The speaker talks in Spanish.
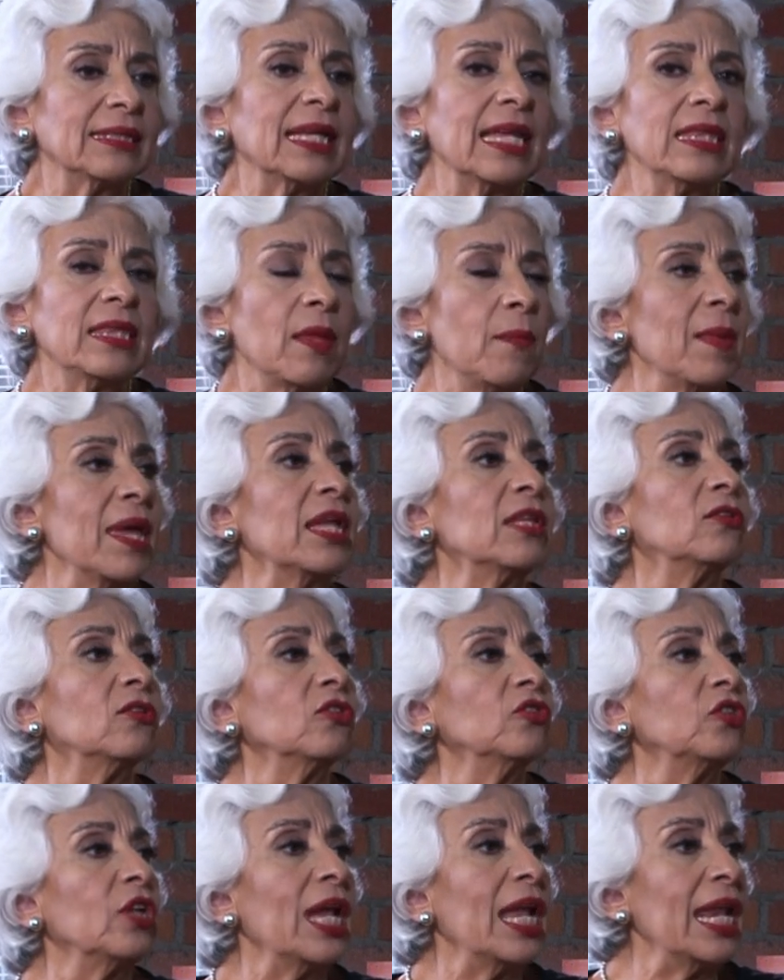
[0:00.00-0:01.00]

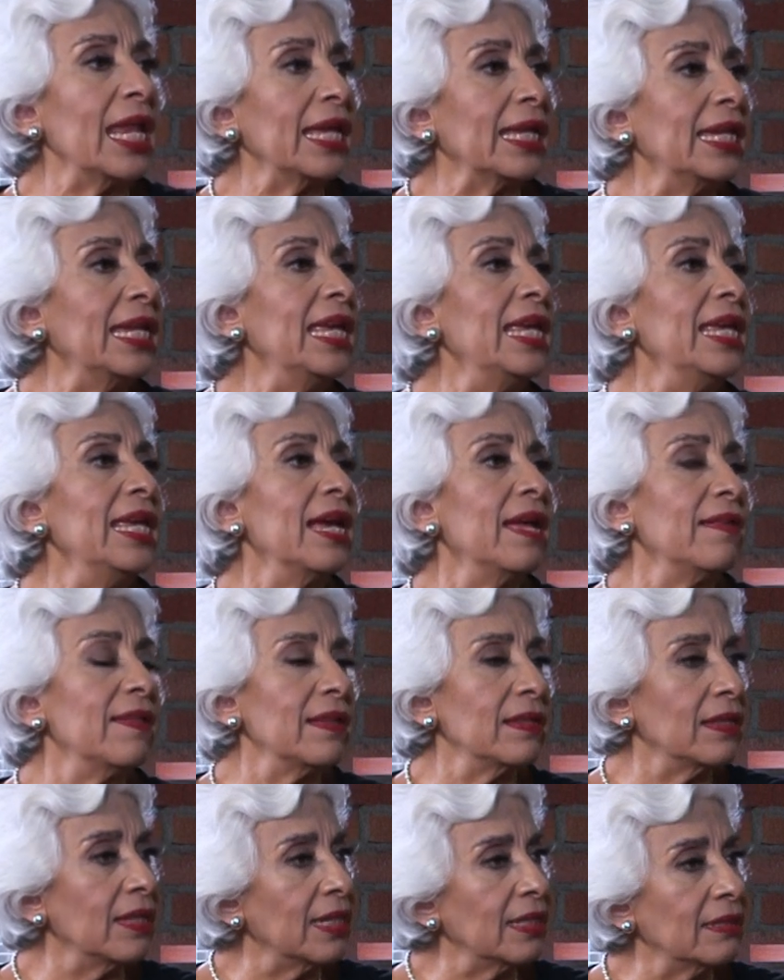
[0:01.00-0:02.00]
sentimientos de alegría,
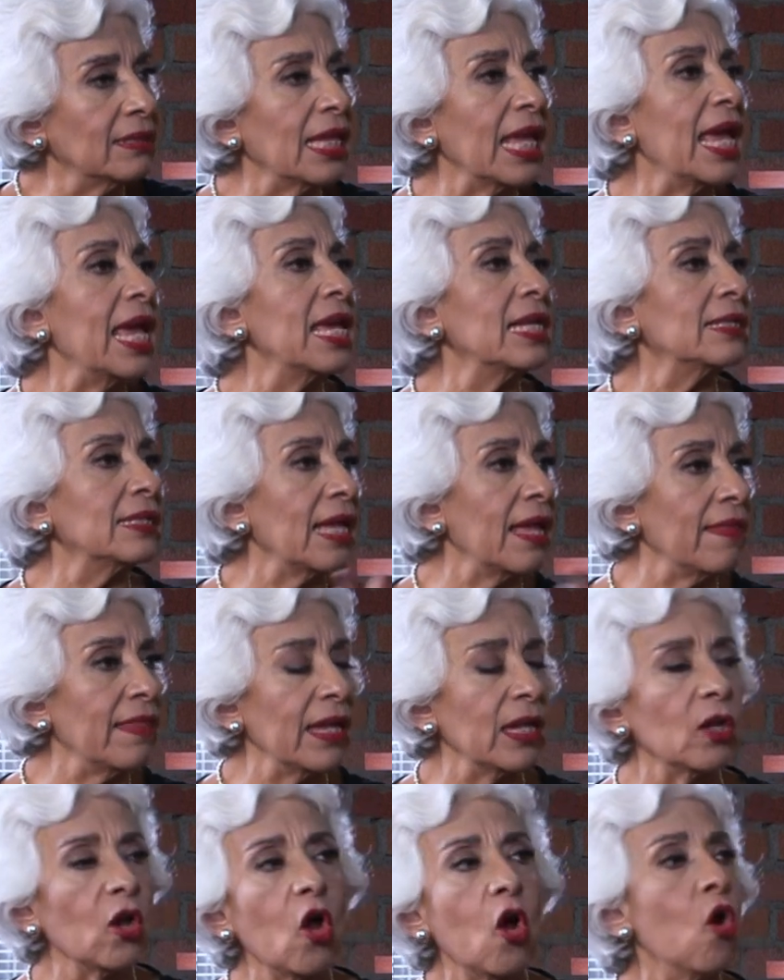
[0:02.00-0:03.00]
de tristeza,
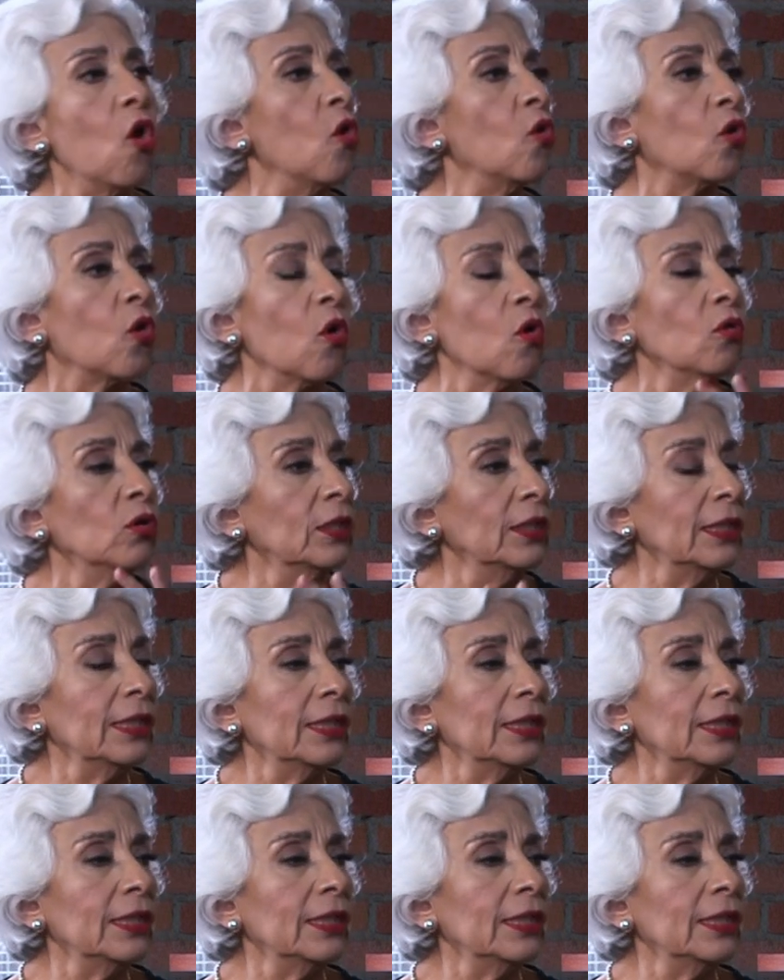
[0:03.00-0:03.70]
de enojo,